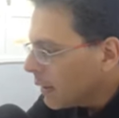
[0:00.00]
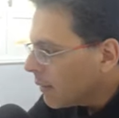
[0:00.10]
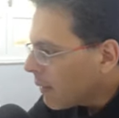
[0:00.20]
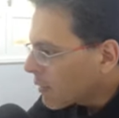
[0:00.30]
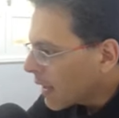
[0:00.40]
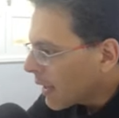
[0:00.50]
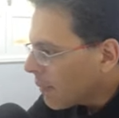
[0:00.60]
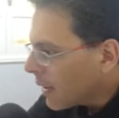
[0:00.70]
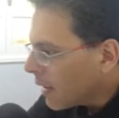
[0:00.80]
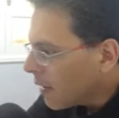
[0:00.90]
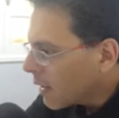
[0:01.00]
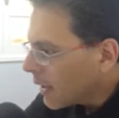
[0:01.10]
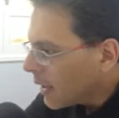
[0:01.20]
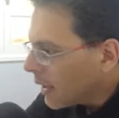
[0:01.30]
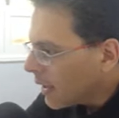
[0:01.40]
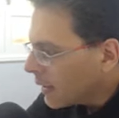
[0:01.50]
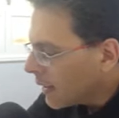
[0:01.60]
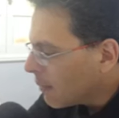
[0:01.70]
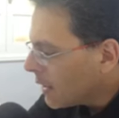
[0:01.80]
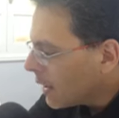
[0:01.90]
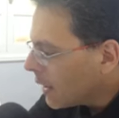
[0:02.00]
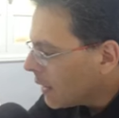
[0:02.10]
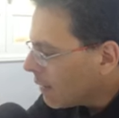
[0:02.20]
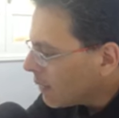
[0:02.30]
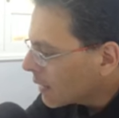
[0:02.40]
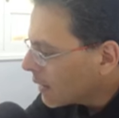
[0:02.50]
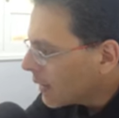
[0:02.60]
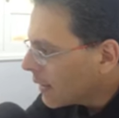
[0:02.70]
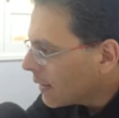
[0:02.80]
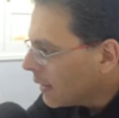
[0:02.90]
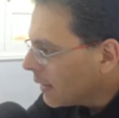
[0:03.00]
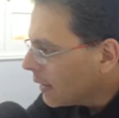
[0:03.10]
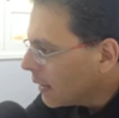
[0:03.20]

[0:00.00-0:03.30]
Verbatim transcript: Vamos a cambiar ahora a la terminal y vamos a hacer así.